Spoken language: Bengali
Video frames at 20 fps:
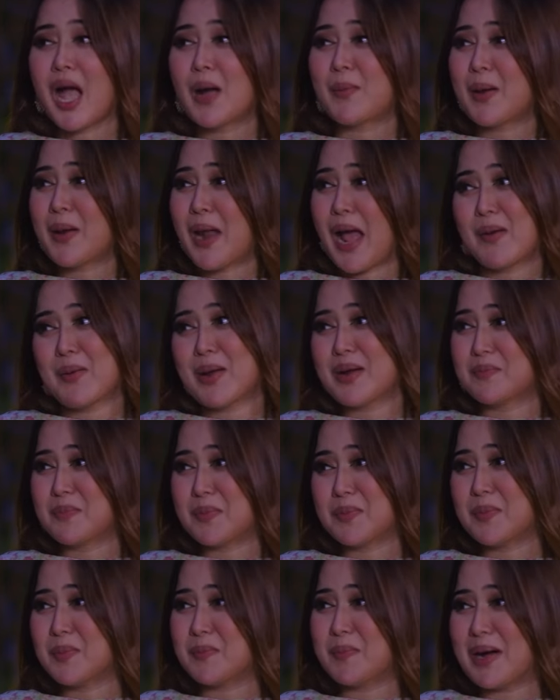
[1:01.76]
আমার আমার
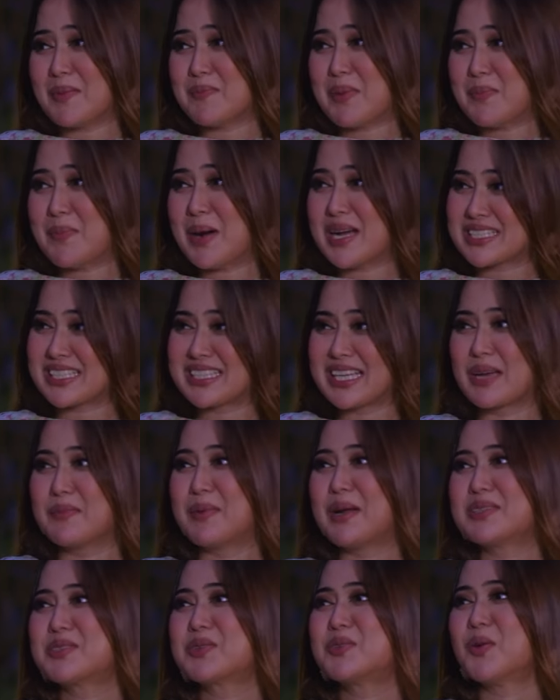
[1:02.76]
বাসা থেকে
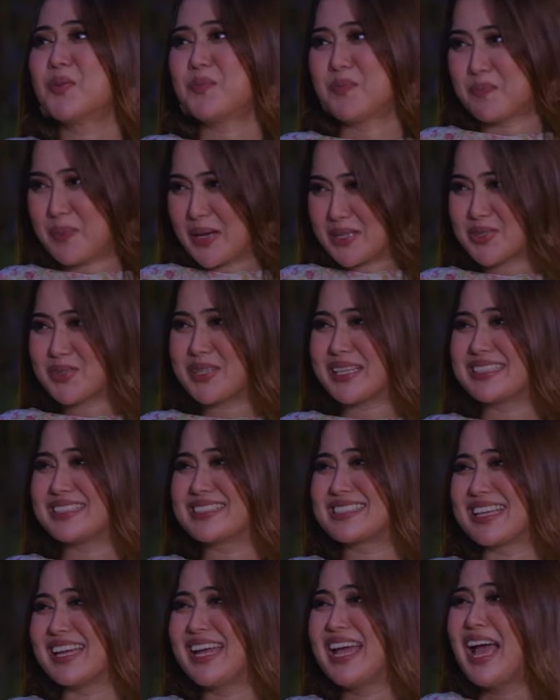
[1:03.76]
আমার জন্য পাত্র
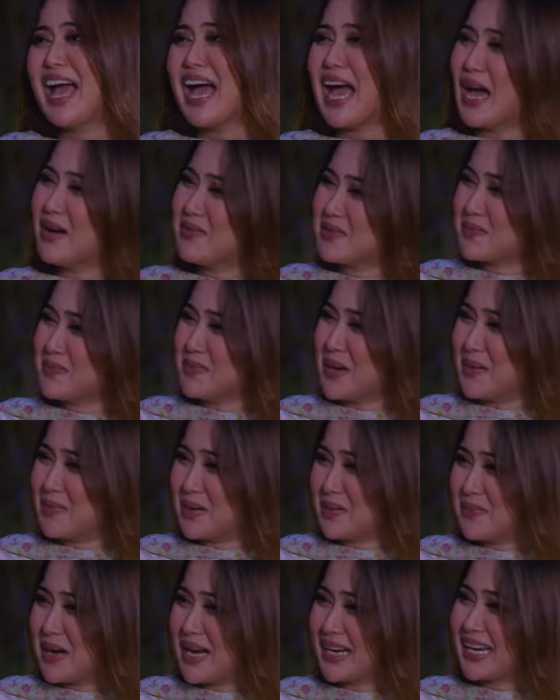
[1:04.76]
দেখতেছে আমি
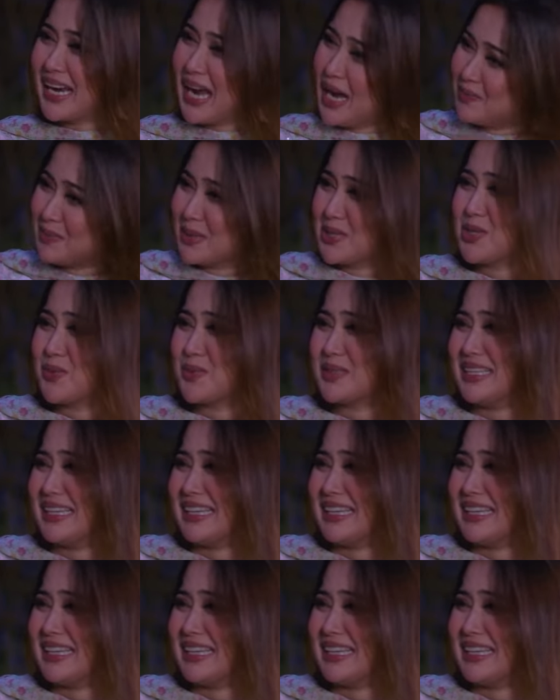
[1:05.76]
আমার মাকে আপনার ছবি